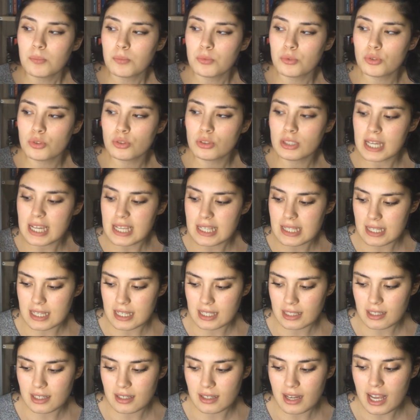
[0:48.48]
Bu Dex
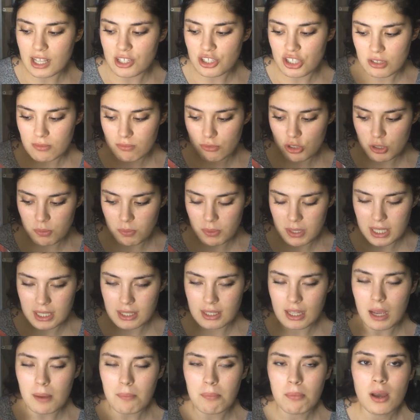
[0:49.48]
yayınlarından çıkmış bir
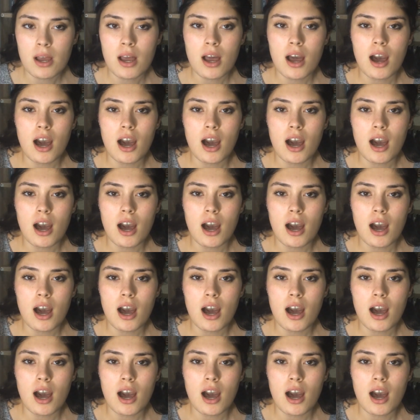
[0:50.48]
kitap